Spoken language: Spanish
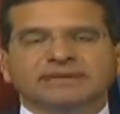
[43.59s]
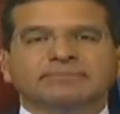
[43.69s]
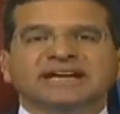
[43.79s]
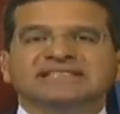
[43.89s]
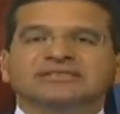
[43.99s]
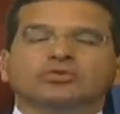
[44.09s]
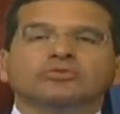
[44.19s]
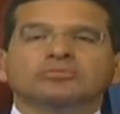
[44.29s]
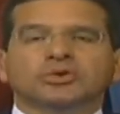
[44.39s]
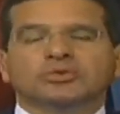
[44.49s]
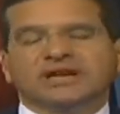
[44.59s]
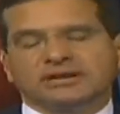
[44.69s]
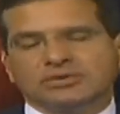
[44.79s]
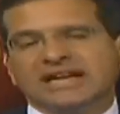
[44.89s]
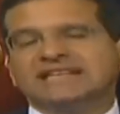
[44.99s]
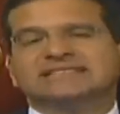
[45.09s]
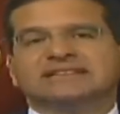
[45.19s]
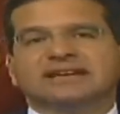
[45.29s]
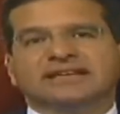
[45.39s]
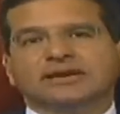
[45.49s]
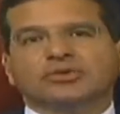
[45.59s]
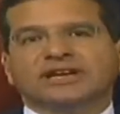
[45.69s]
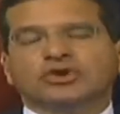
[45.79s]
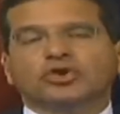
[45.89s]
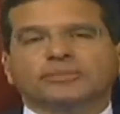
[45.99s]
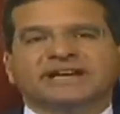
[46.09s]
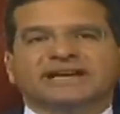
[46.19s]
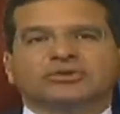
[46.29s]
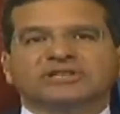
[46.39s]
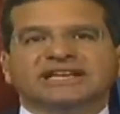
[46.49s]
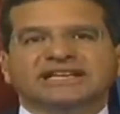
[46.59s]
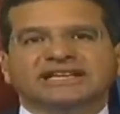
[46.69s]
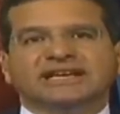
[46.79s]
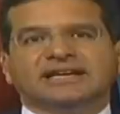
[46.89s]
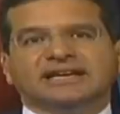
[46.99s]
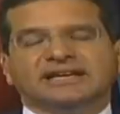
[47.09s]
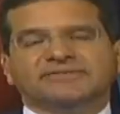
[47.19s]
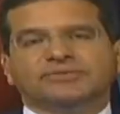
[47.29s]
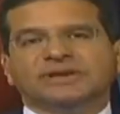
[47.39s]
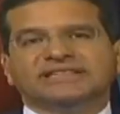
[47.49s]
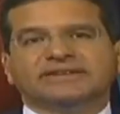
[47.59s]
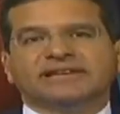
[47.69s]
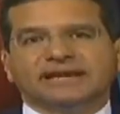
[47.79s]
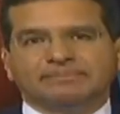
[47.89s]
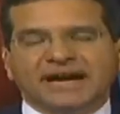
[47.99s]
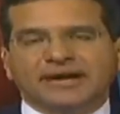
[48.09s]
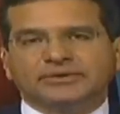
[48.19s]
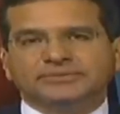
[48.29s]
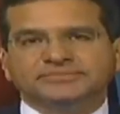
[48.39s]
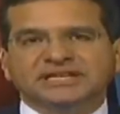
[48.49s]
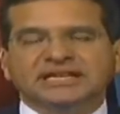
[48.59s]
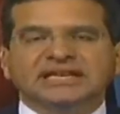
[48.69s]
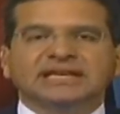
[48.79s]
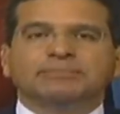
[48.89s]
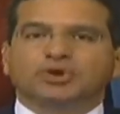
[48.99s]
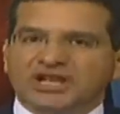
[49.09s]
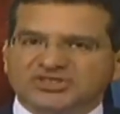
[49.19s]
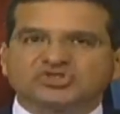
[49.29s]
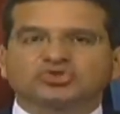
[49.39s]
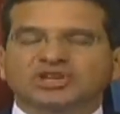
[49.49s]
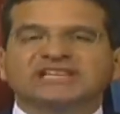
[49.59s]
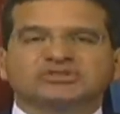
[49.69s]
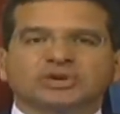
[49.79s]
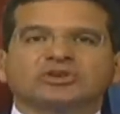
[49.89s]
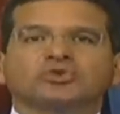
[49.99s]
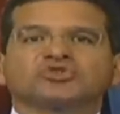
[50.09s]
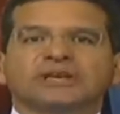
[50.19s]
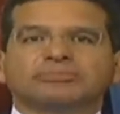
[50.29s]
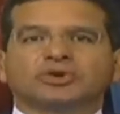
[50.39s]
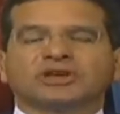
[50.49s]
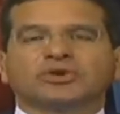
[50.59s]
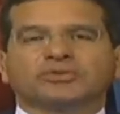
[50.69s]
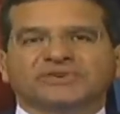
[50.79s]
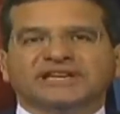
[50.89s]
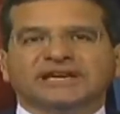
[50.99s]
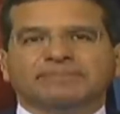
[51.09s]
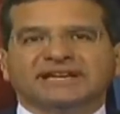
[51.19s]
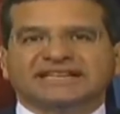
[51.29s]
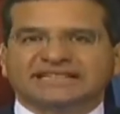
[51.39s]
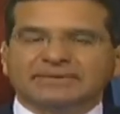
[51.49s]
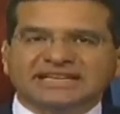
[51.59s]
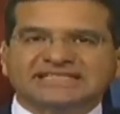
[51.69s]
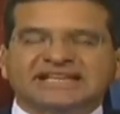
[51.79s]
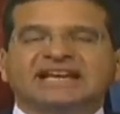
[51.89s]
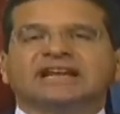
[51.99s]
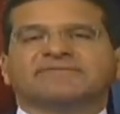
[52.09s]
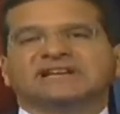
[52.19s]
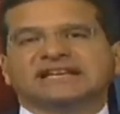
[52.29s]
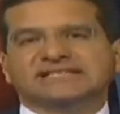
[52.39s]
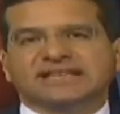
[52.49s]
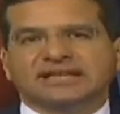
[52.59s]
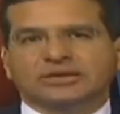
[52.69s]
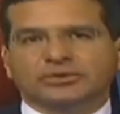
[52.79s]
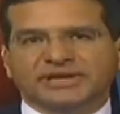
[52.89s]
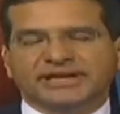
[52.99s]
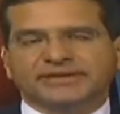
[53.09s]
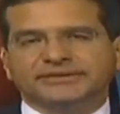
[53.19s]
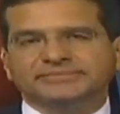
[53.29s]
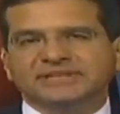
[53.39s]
más una, cantidad de deuda enorme que no tenía eh, fuente de repago y por eso se utilizó el concepto de cofina para estabilizar las finanzas del gobierno.